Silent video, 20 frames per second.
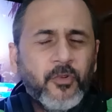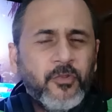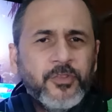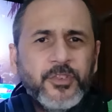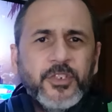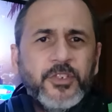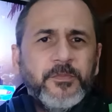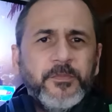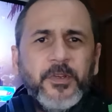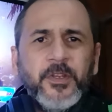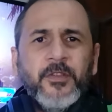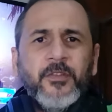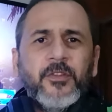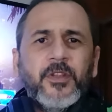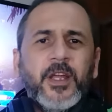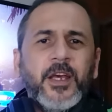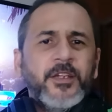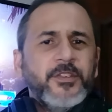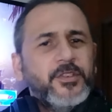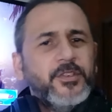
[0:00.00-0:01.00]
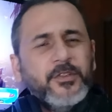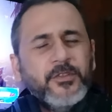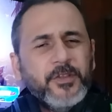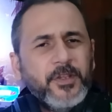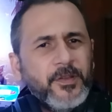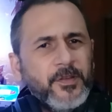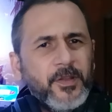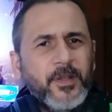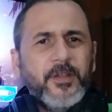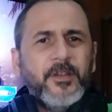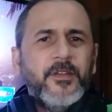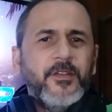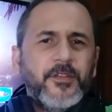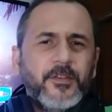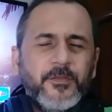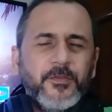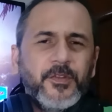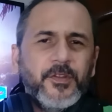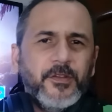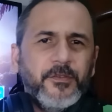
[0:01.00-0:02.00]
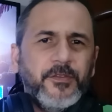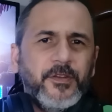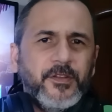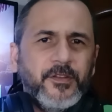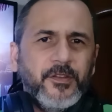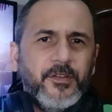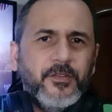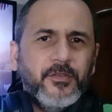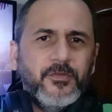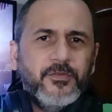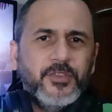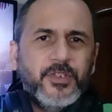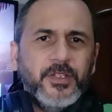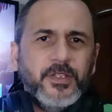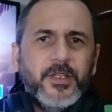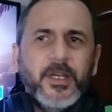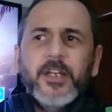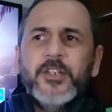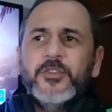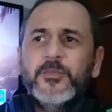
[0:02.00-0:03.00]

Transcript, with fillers: um monte de personagens, que eu tenho certeza que você fazia isso no GTA,